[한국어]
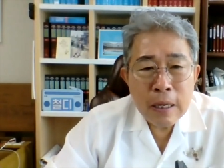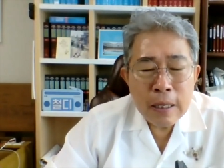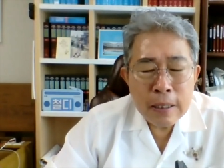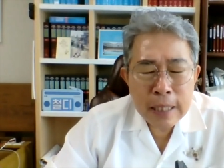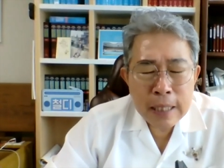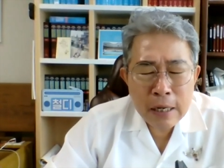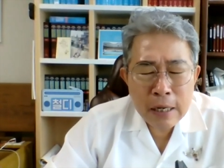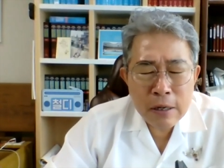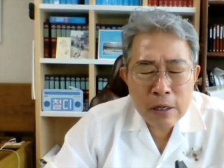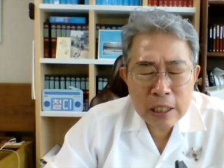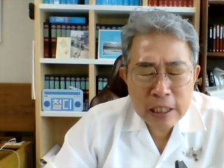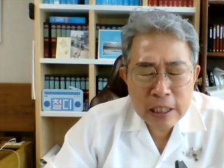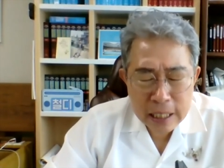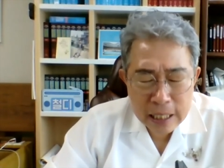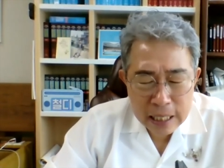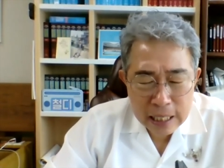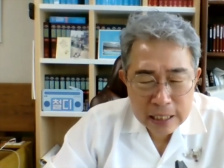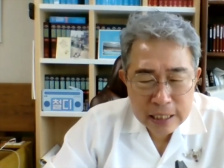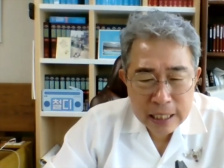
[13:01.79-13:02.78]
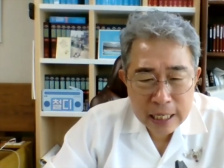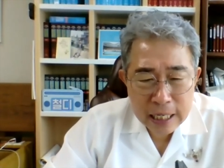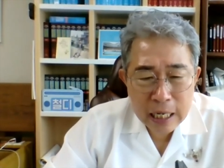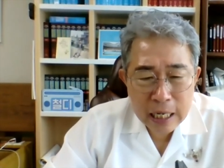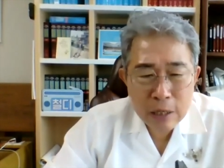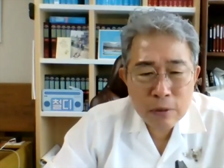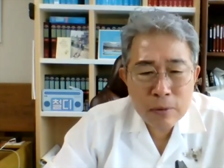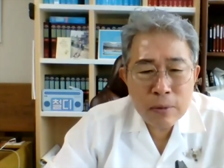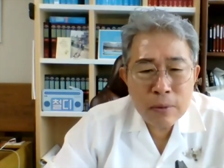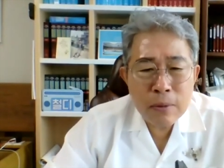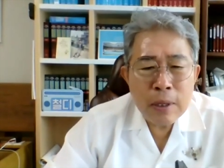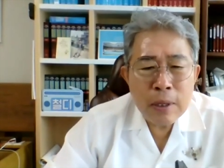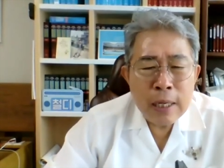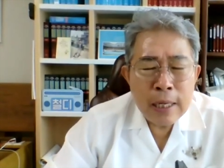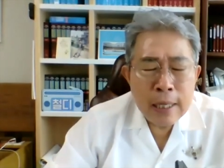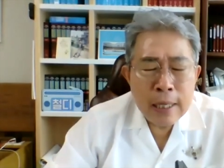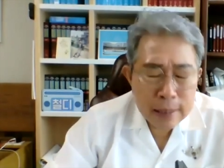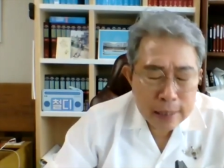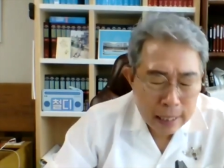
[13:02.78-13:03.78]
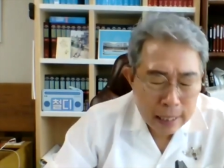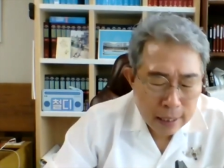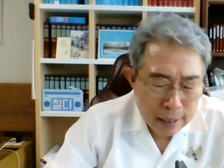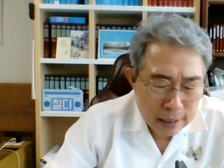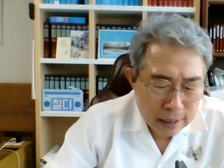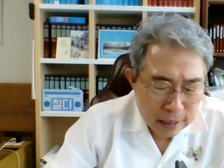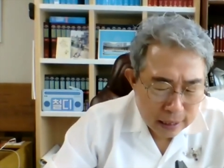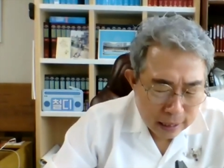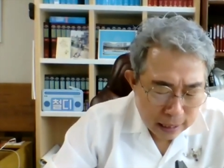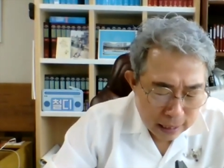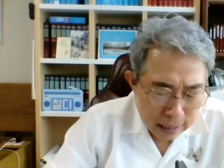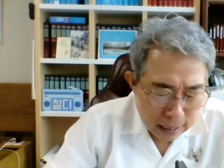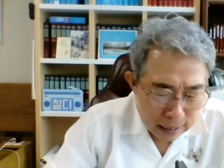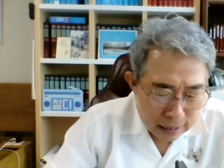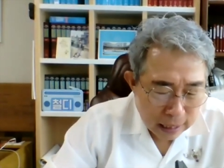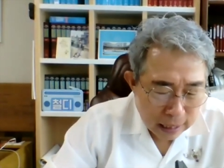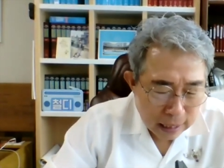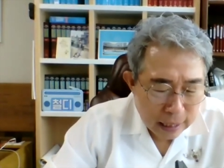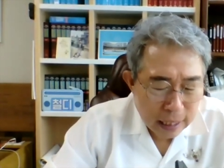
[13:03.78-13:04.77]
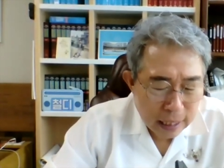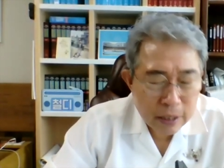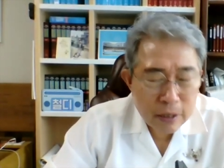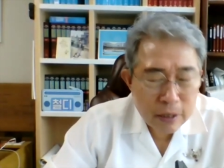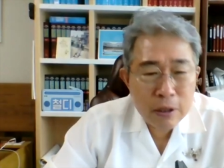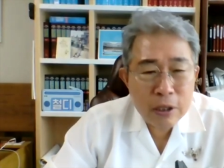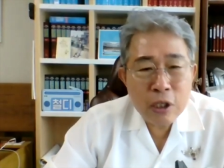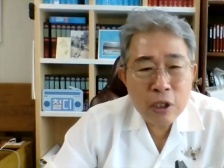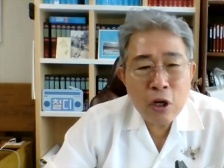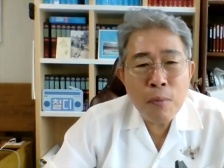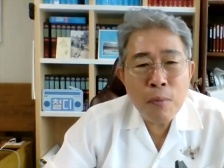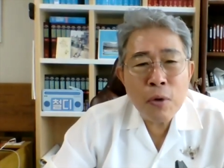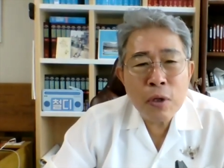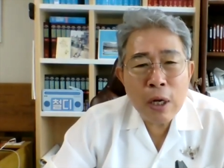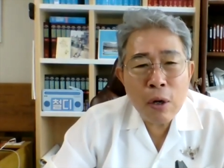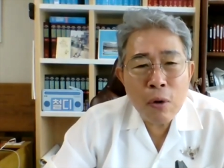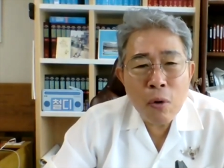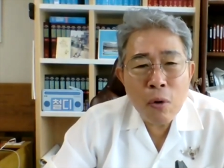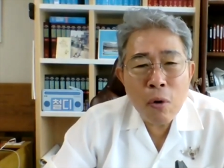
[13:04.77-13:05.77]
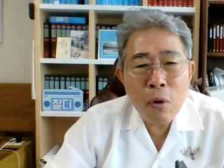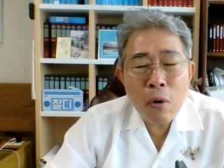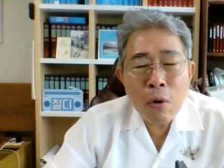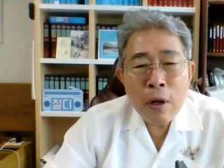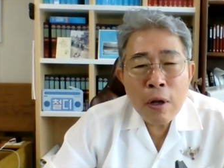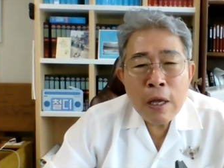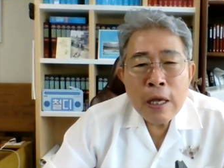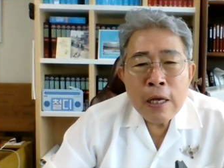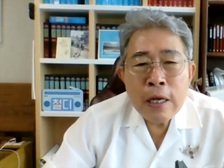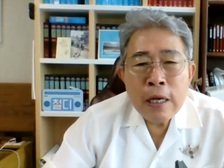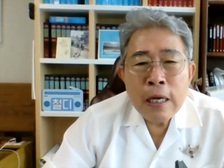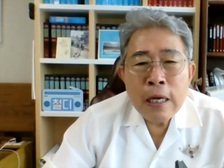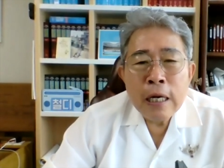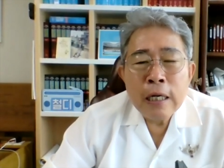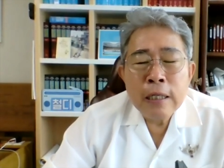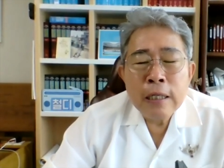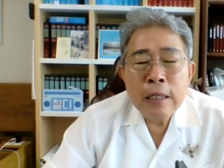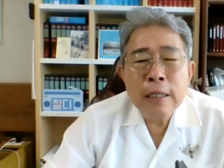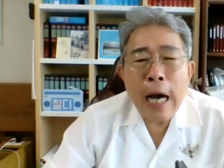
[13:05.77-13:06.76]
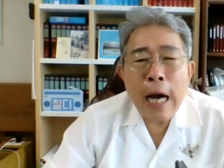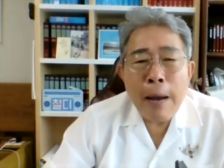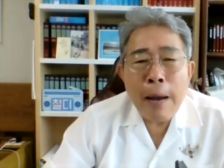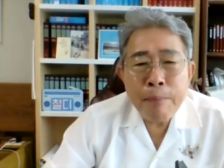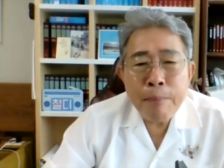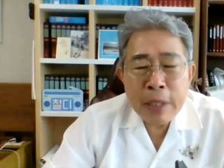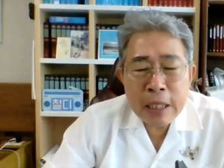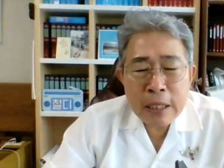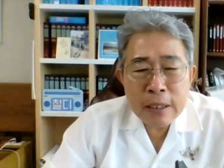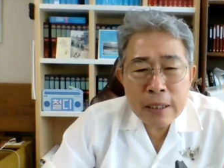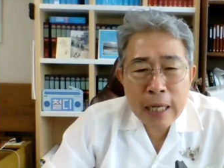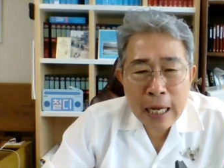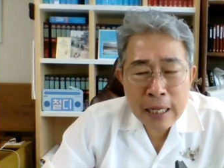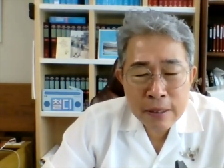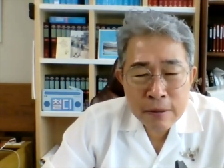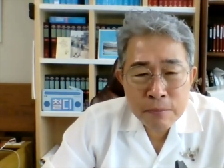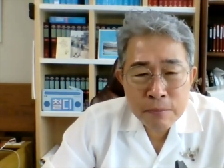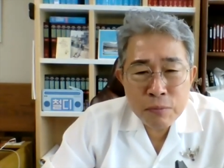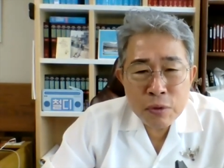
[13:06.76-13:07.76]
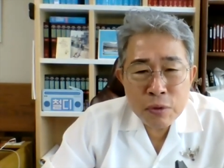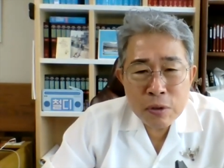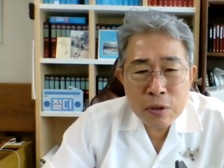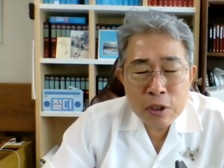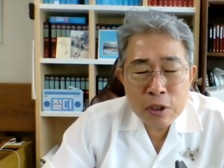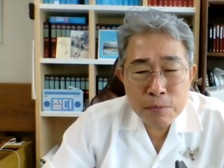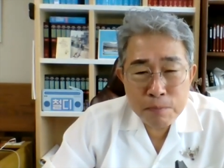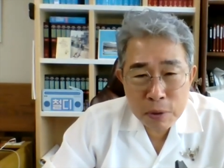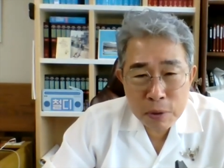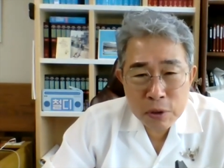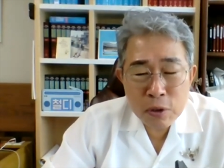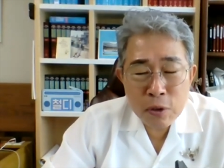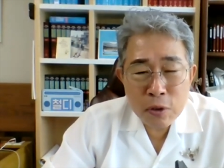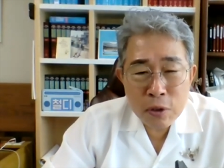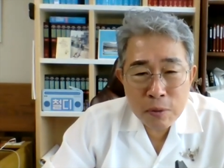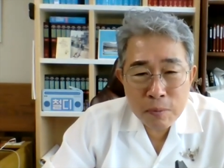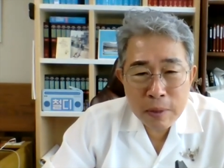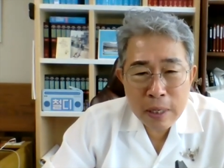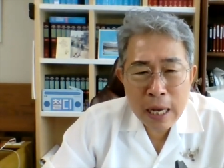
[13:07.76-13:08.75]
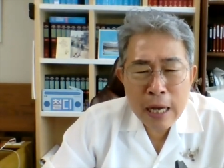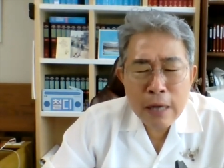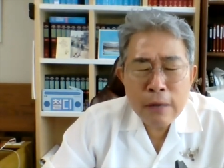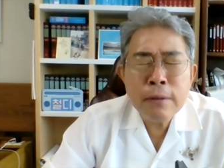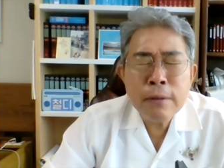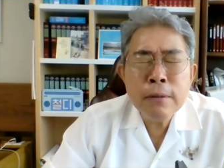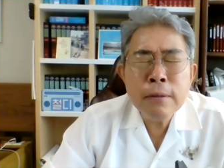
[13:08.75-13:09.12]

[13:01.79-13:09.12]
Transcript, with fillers: 나를 제일 잘 알고, 나를 제일 잘 되기를 염원하고, 그 앞길을 아는 분은 스폰서님이 아유